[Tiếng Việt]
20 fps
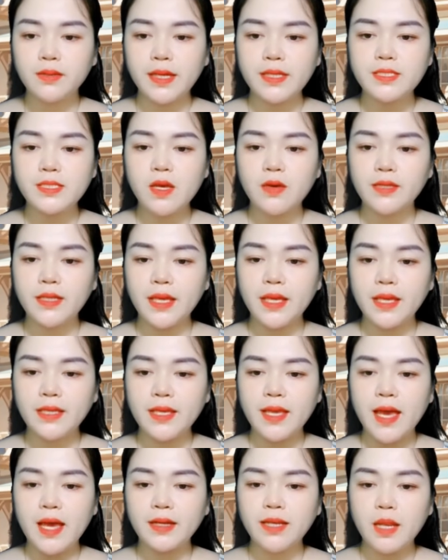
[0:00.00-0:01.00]
Cái giỏ
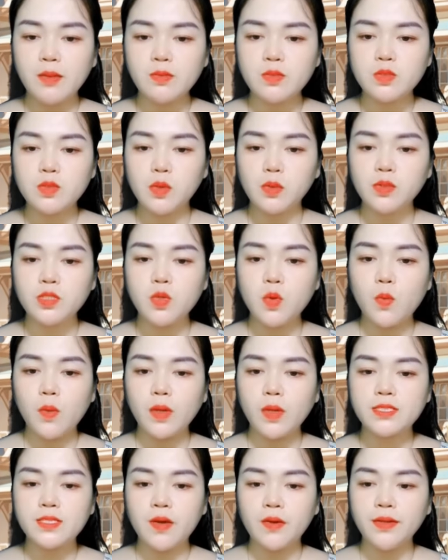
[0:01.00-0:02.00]
nhẹ nhàng đáp xuống chỗ
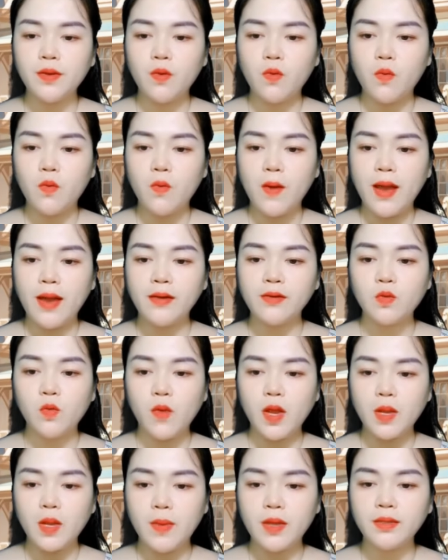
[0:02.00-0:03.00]
quạt gió điều hòa ở
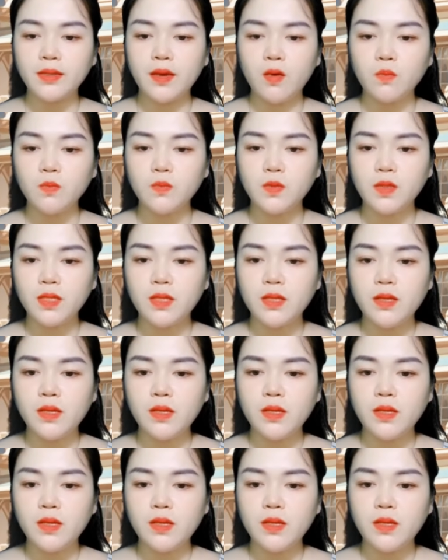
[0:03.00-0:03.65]
ngoài ban công.